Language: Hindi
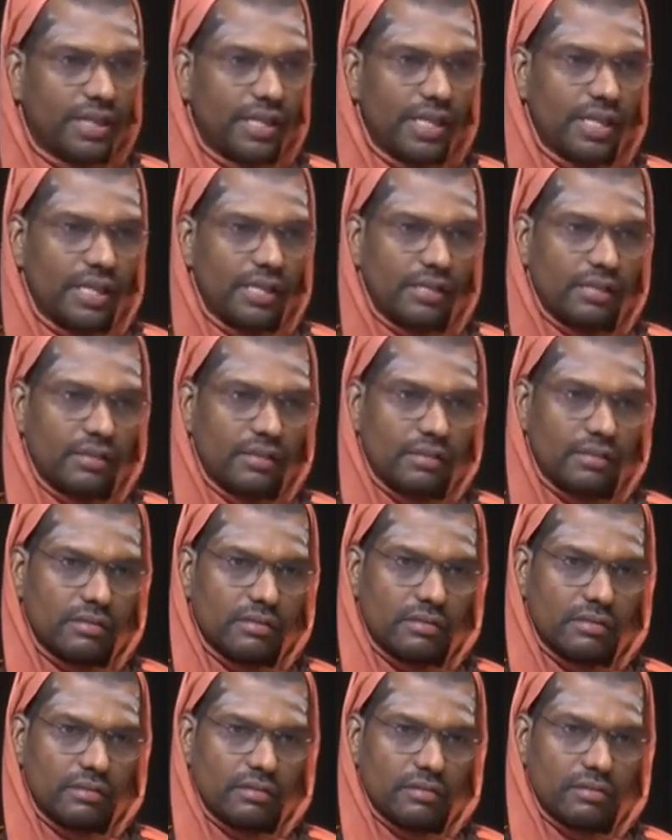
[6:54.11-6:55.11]
की
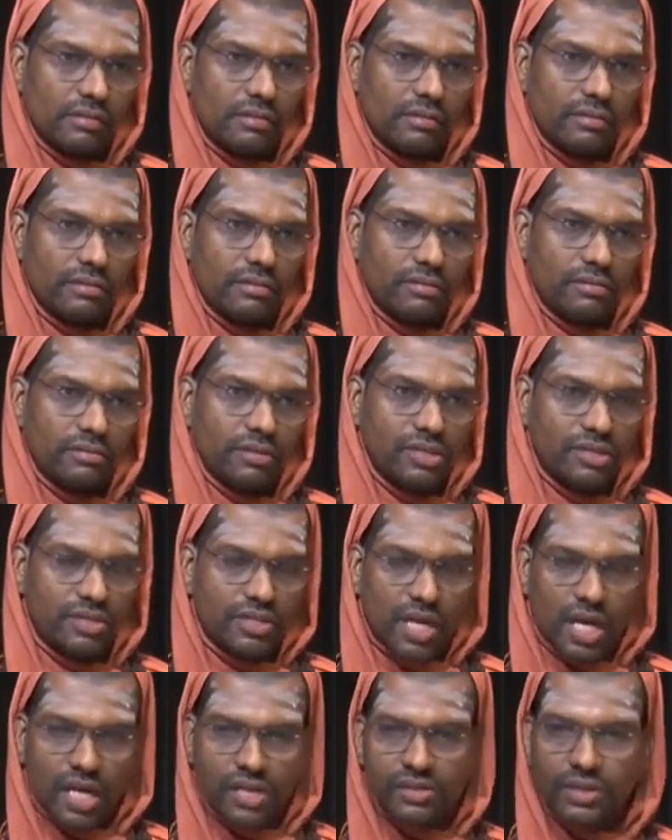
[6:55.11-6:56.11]

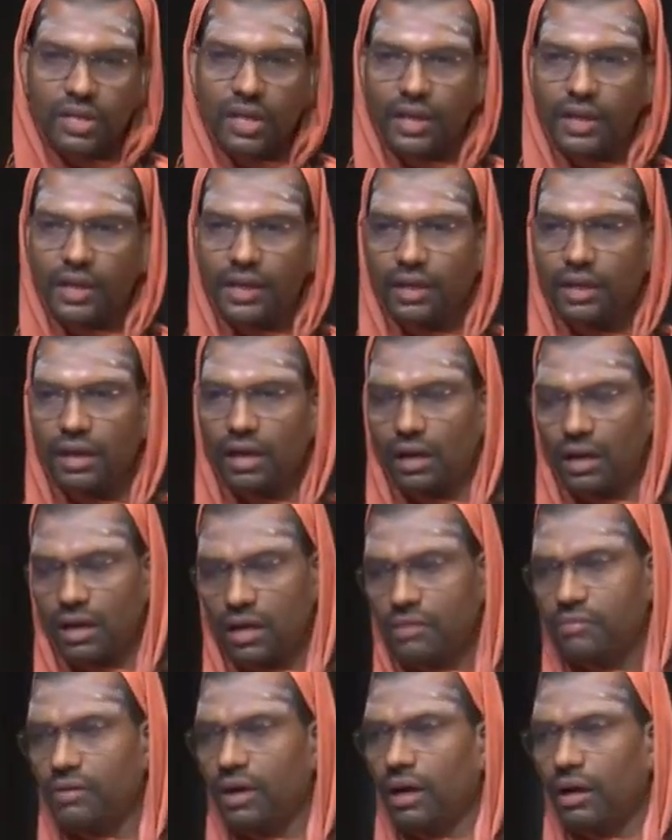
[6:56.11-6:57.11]
जिज्ञासा के
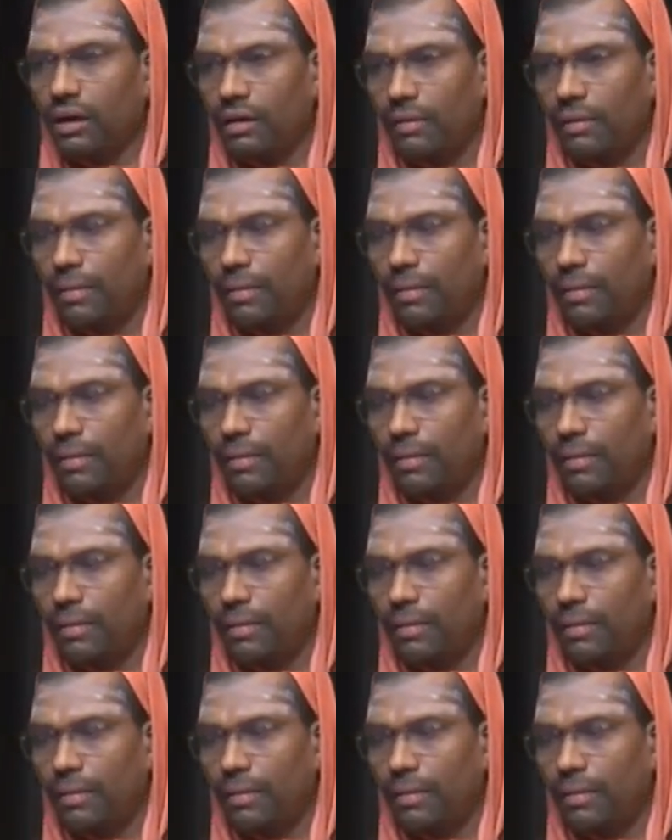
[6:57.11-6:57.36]
अलावा